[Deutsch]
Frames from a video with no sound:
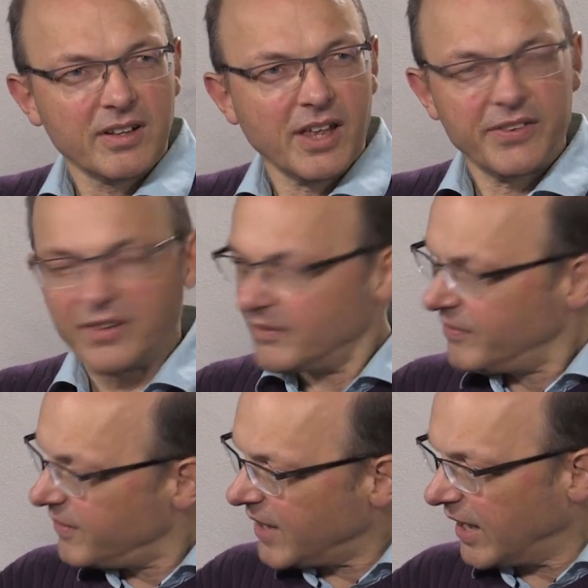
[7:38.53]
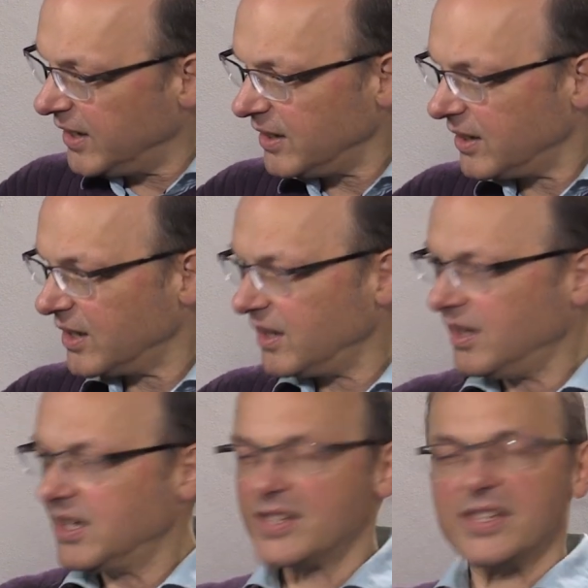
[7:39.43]
Das Nein,
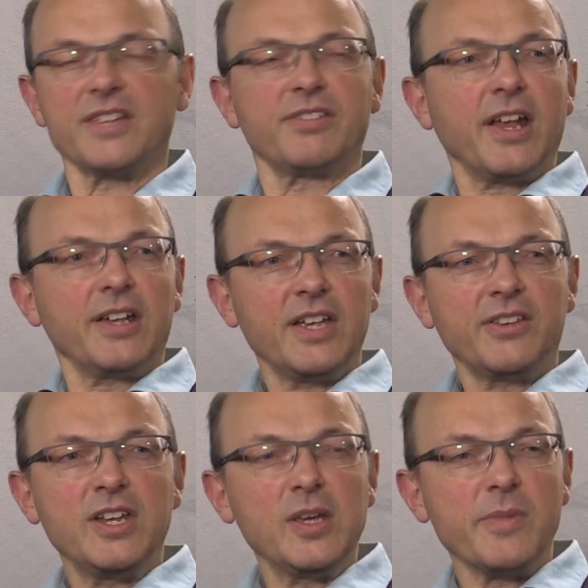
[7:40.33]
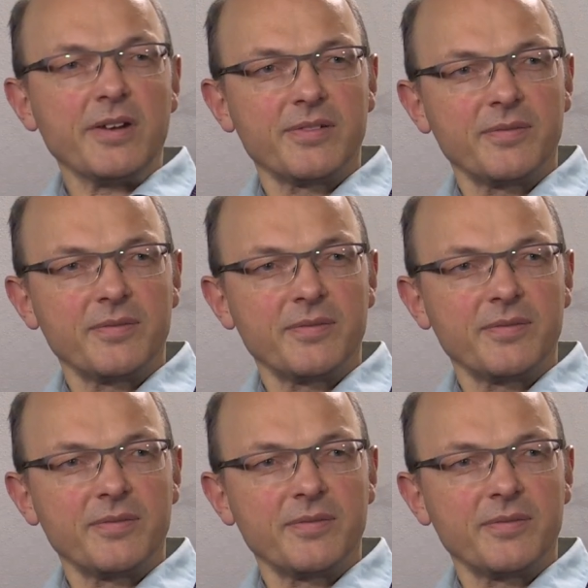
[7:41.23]
äh, jetzt erst recht, jetzt nicht mehr.